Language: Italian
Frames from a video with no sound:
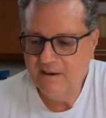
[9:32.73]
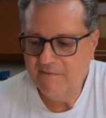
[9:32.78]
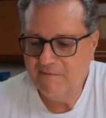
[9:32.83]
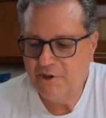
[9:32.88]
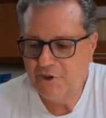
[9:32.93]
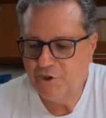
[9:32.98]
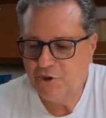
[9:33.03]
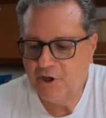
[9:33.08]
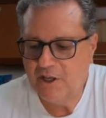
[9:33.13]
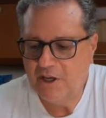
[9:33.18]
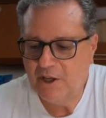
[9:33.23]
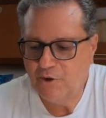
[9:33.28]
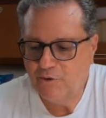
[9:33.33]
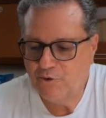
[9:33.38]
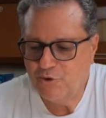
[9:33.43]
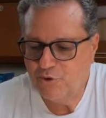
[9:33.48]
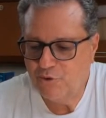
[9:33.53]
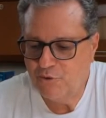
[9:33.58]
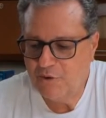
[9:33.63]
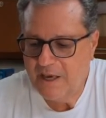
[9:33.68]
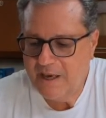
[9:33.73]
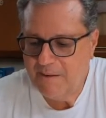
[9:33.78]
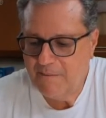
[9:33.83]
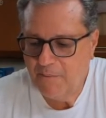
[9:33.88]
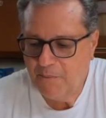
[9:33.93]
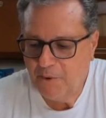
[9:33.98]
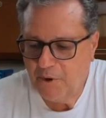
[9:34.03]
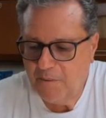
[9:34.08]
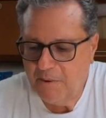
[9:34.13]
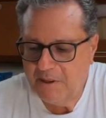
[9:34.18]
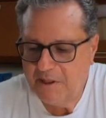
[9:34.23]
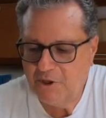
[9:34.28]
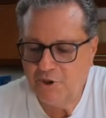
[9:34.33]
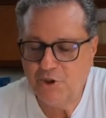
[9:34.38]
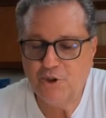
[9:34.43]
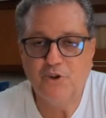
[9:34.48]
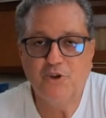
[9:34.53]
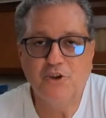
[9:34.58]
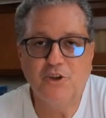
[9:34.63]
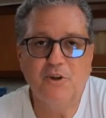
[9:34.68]
visto che ne consumiamo probabilmente
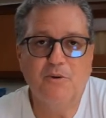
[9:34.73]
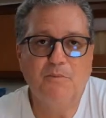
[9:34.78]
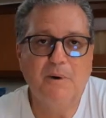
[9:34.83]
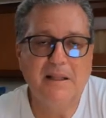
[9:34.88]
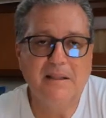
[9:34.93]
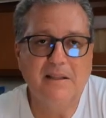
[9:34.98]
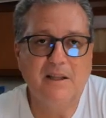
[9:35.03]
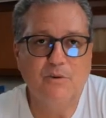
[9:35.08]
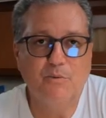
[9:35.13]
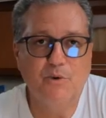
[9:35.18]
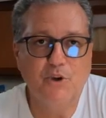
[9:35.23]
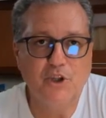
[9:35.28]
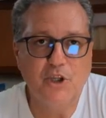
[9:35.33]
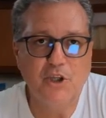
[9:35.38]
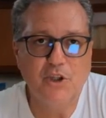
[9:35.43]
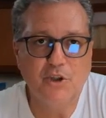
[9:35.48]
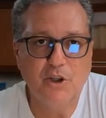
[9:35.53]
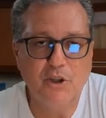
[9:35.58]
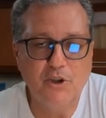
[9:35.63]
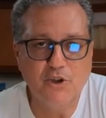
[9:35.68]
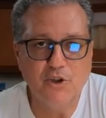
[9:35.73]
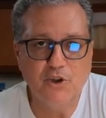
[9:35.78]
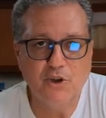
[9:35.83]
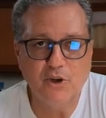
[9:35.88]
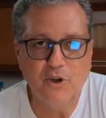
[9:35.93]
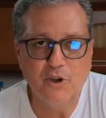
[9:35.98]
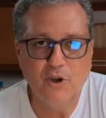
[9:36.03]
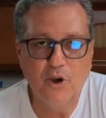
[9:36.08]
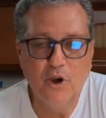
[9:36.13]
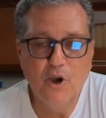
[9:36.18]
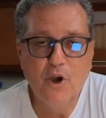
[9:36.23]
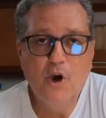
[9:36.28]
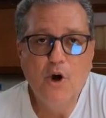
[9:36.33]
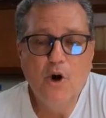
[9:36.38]
150-200 al giorno,